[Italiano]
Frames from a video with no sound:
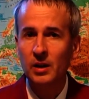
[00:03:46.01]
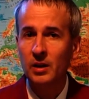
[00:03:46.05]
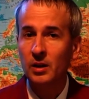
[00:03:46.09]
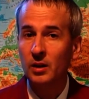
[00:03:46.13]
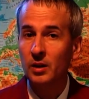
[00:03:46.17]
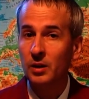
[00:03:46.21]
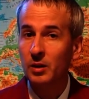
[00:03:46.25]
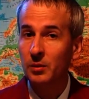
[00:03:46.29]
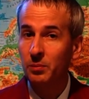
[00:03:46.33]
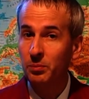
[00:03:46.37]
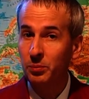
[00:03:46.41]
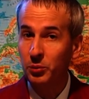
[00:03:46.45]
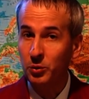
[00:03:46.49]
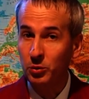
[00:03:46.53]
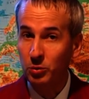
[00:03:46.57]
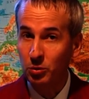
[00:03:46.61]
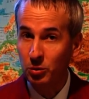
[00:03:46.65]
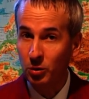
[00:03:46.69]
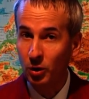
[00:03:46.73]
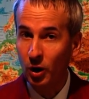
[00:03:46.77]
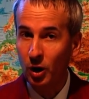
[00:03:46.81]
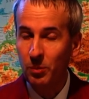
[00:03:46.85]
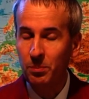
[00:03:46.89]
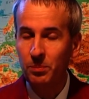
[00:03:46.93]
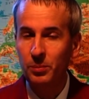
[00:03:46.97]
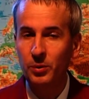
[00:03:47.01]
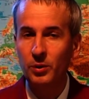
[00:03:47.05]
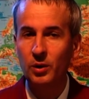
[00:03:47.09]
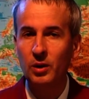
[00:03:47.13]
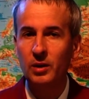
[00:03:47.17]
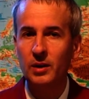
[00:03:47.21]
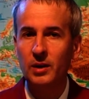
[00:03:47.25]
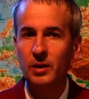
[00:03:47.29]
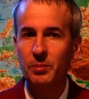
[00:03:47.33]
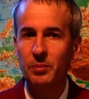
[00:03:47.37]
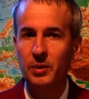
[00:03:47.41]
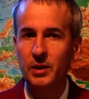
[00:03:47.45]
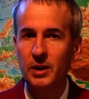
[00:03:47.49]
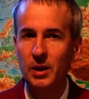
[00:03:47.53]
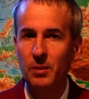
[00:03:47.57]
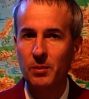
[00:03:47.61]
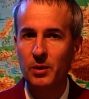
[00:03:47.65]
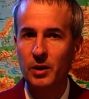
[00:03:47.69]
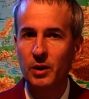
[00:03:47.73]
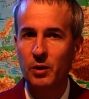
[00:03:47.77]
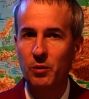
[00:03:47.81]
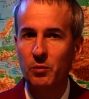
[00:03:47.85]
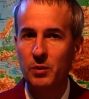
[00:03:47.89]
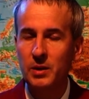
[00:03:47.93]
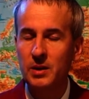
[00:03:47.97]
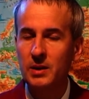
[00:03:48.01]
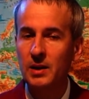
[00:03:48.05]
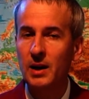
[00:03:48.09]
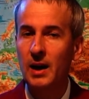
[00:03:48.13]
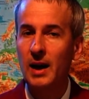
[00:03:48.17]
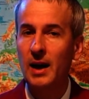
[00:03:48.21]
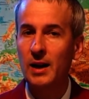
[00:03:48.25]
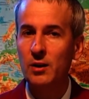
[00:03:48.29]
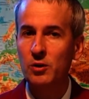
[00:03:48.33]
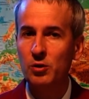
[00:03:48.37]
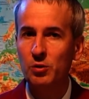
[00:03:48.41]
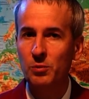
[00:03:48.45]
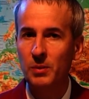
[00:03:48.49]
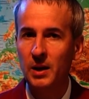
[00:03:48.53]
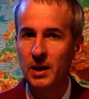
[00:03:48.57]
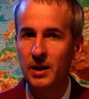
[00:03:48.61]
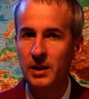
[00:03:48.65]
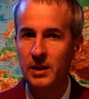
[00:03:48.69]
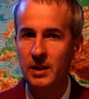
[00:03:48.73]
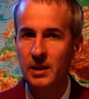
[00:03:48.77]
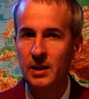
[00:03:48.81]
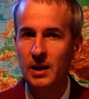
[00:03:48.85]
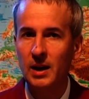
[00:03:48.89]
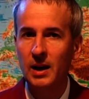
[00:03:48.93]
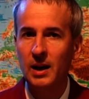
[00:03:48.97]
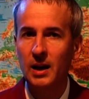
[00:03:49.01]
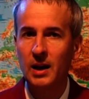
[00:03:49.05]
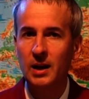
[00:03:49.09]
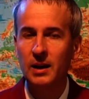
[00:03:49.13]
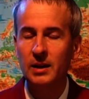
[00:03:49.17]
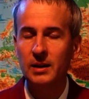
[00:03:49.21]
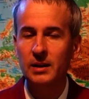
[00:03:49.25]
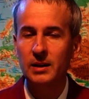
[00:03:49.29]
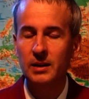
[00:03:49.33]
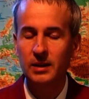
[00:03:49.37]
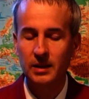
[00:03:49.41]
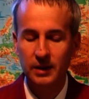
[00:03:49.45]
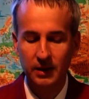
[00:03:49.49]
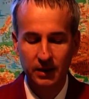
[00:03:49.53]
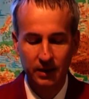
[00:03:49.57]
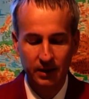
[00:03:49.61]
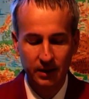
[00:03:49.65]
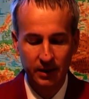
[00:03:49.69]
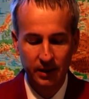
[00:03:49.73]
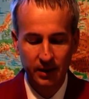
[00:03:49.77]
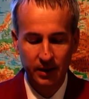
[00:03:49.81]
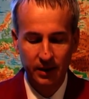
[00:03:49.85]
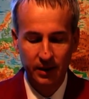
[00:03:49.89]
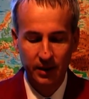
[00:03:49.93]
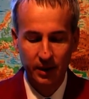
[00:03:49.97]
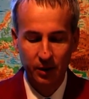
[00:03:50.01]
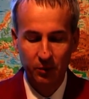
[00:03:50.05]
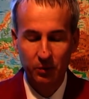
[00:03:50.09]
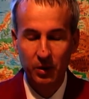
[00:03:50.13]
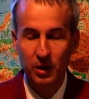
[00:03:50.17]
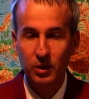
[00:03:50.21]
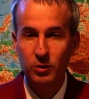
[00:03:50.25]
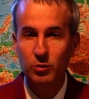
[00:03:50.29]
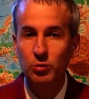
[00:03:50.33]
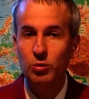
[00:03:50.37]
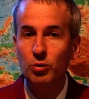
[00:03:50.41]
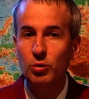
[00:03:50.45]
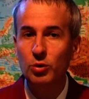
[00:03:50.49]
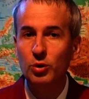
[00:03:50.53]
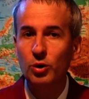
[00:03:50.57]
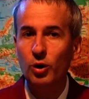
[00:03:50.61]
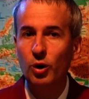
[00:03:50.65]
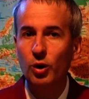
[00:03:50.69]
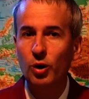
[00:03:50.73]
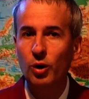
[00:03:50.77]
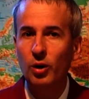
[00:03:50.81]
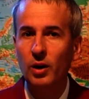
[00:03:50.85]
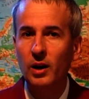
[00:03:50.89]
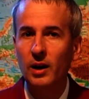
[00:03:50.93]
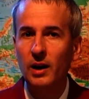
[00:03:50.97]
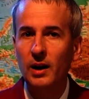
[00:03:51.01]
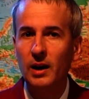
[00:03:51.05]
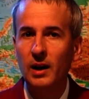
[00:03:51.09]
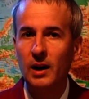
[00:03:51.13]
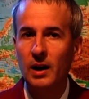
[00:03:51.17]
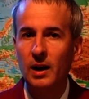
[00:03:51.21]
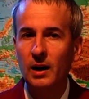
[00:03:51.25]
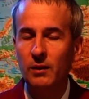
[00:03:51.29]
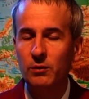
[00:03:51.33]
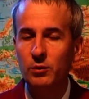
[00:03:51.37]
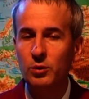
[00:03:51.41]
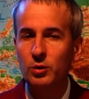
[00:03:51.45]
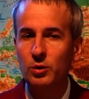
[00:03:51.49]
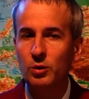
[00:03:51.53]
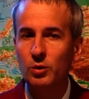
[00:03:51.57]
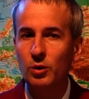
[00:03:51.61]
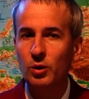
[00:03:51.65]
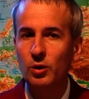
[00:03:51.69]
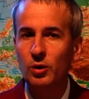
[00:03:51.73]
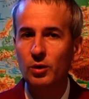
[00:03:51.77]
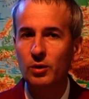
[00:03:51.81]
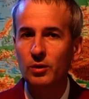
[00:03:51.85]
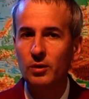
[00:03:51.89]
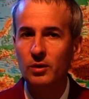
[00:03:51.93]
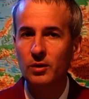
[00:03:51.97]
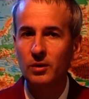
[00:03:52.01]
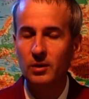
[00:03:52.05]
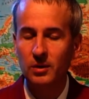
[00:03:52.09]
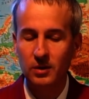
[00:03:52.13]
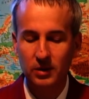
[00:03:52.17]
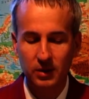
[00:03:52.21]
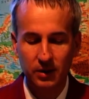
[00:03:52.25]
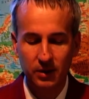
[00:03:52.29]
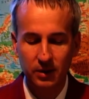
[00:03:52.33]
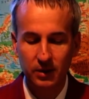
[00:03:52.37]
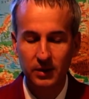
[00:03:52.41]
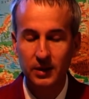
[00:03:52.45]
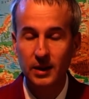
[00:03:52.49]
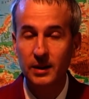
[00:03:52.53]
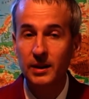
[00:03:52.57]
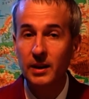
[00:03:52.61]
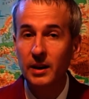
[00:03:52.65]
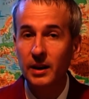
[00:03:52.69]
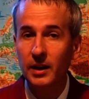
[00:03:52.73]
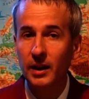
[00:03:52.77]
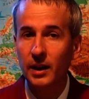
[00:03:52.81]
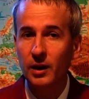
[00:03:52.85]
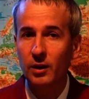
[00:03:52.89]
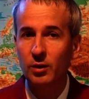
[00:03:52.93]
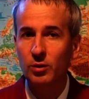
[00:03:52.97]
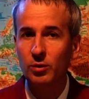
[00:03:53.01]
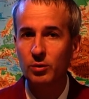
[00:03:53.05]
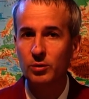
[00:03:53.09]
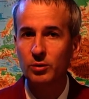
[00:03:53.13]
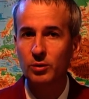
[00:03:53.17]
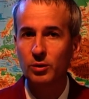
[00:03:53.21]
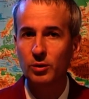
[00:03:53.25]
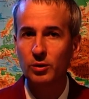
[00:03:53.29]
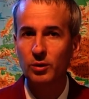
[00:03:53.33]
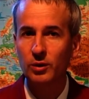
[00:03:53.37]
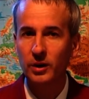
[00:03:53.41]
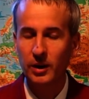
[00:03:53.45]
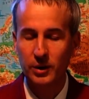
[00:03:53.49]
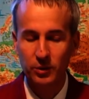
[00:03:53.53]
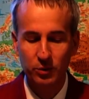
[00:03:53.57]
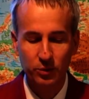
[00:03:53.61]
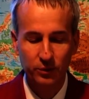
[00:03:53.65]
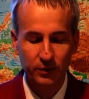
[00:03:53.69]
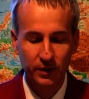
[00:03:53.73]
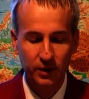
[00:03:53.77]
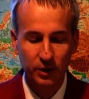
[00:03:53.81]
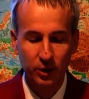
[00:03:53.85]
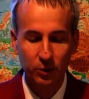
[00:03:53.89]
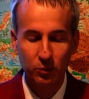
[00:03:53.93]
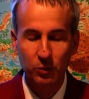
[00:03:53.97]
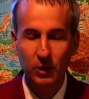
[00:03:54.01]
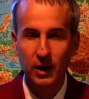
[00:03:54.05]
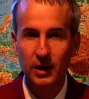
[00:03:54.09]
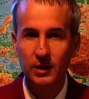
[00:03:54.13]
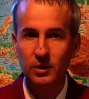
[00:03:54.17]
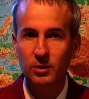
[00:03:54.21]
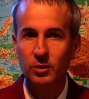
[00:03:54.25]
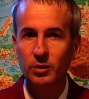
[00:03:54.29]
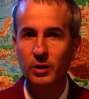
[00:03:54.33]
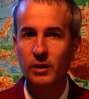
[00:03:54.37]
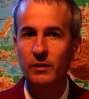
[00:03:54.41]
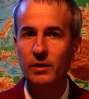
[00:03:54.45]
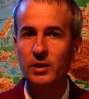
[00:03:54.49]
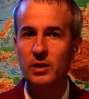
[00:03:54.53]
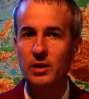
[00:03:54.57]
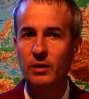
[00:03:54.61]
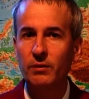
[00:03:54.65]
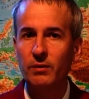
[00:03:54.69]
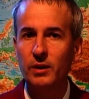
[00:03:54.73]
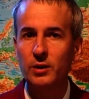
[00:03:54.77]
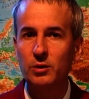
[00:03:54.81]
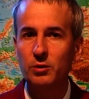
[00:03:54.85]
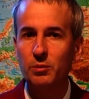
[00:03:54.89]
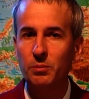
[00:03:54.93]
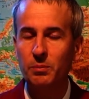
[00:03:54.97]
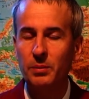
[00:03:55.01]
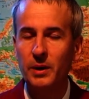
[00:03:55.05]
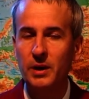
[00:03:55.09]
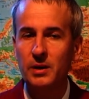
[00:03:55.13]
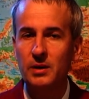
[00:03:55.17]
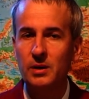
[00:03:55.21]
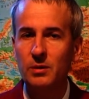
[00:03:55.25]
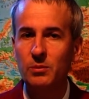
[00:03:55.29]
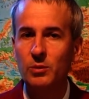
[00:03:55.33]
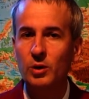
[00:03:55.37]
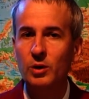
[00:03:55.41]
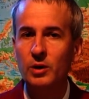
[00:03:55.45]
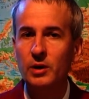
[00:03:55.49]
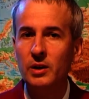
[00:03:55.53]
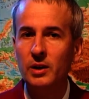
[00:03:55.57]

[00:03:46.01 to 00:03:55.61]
Eh, purtroppo apprendiamo anche questa anomalia eh, che qualcuno ha avuto eh, da dire contro la 24 che invece ha fatto un pessimo